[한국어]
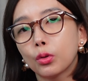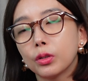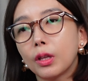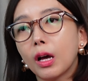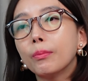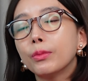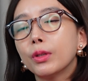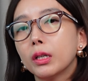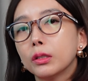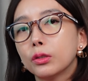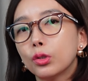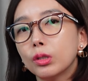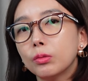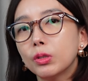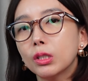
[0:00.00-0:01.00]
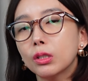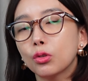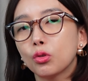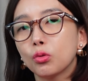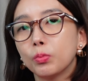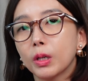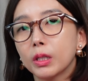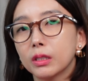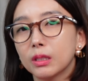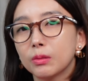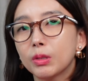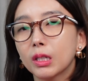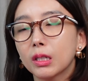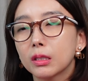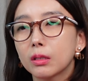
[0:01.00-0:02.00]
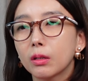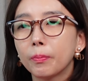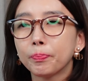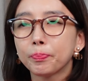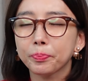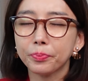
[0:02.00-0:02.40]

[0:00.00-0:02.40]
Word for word: 그 다음날 취임식을 준비하는 입장에서